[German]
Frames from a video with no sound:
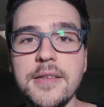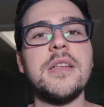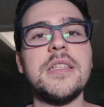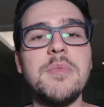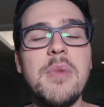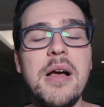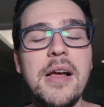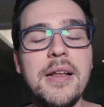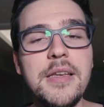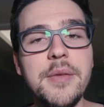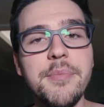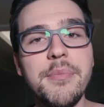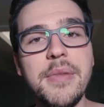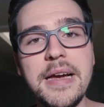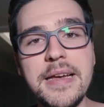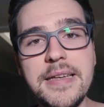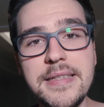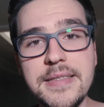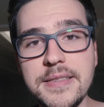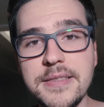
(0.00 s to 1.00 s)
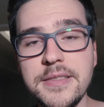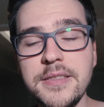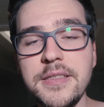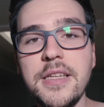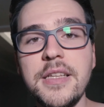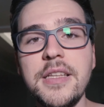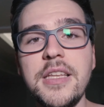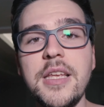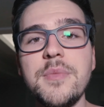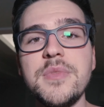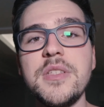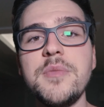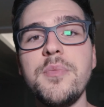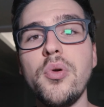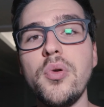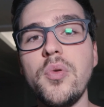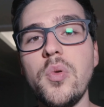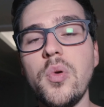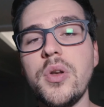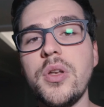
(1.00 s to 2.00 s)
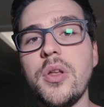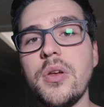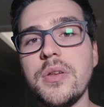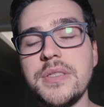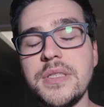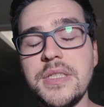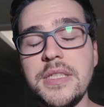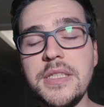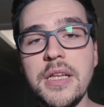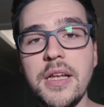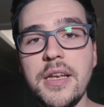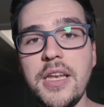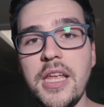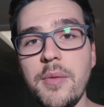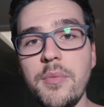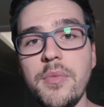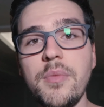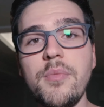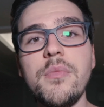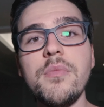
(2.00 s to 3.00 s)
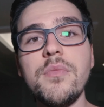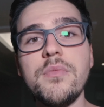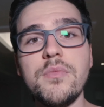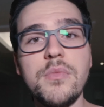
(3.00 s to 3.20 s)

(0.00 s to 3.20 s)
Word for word: Das machen die meisten leisten, indem sie Produkte aus China nehmen,